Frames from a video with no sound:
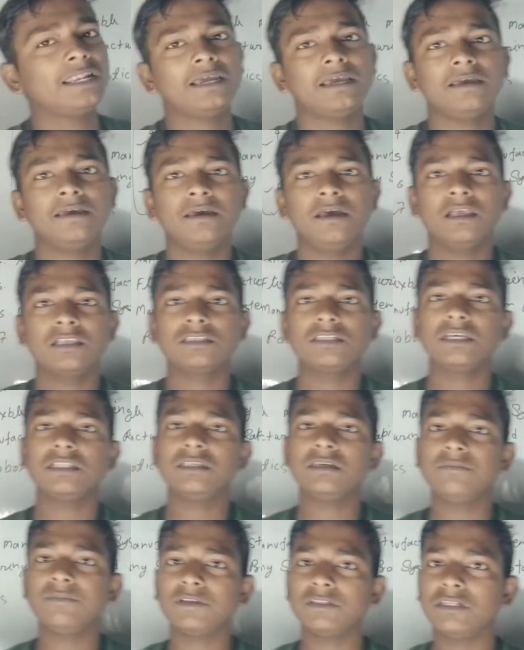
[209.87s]
है
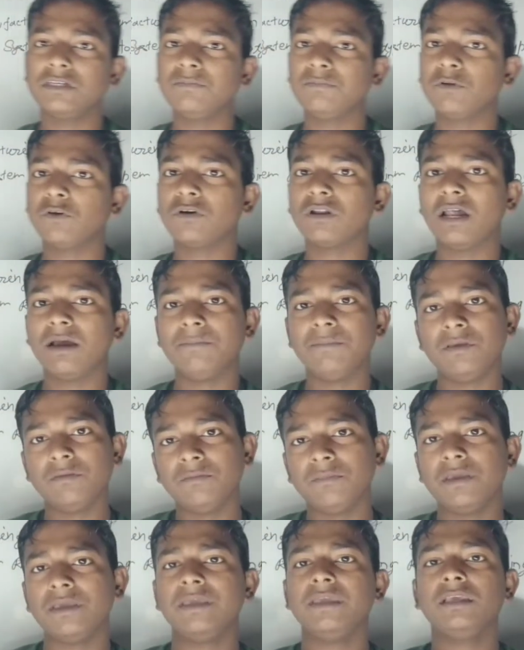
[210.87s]
सीएनसी मशीन
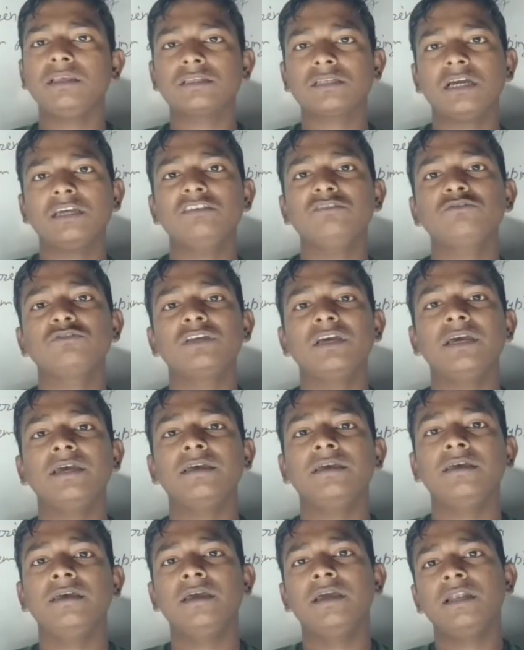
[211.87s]
प्रोग्रामिंग भी इसका यूज है
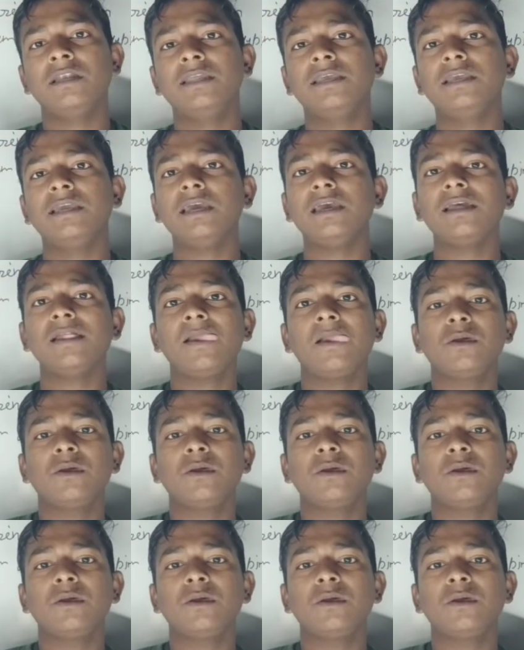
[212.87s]
ठीक है